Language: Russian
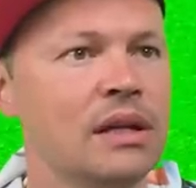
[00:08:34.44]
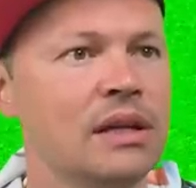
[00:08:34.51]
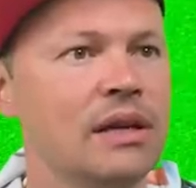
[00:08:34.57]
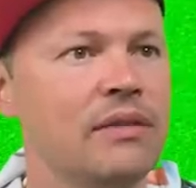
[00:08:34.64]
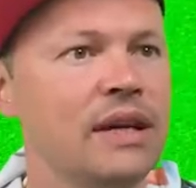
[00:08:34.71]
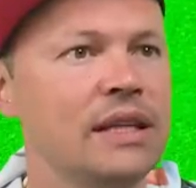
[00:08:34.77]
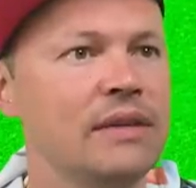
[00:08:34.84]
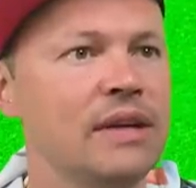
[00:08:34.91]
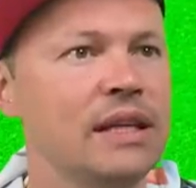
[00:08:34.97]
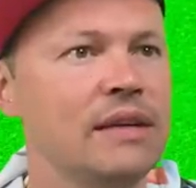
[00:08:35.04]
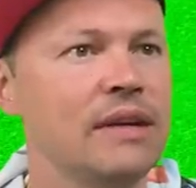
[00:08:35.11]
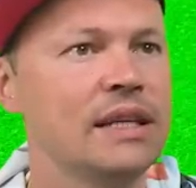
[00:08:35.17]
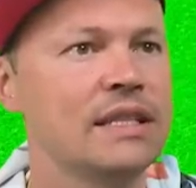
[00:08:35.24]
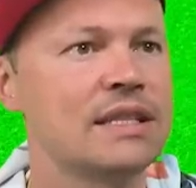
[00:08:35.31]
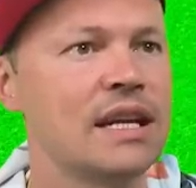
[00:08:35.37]
Давай, давай,
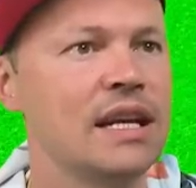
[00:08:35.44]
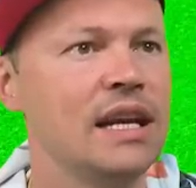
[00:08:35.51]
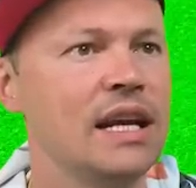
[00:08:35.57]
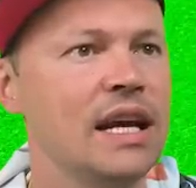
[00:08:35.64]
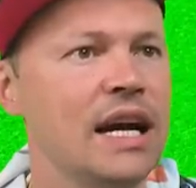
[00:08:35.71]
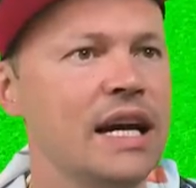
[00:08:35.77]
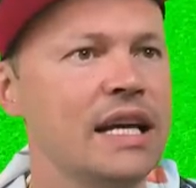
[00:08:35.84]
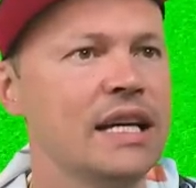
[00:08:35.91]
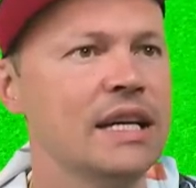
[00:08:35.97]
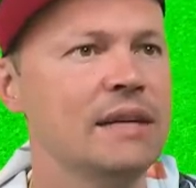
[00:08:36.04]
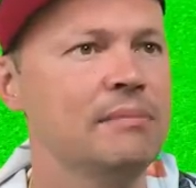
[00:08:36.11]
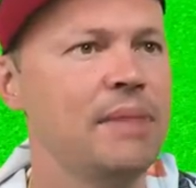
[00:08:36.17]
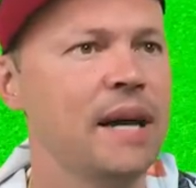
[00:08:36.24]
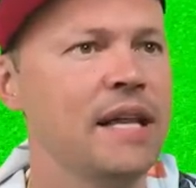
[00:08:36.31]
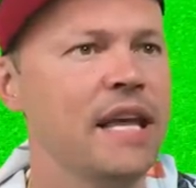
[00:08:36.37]
давай,
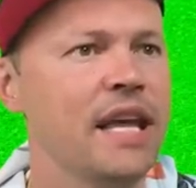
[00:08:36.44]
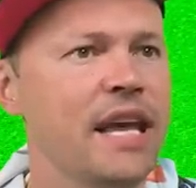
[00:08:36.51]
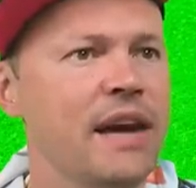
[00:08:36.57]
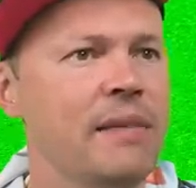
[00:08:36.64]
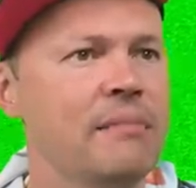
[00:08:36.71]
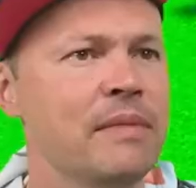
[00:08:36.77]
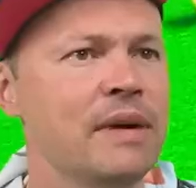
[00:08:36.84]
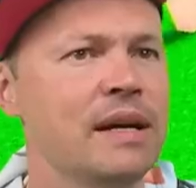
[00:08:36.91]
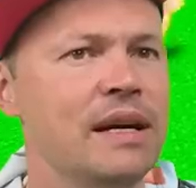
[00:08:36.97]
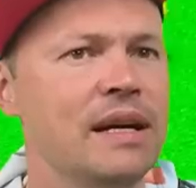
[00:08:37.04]
стреляем по ним.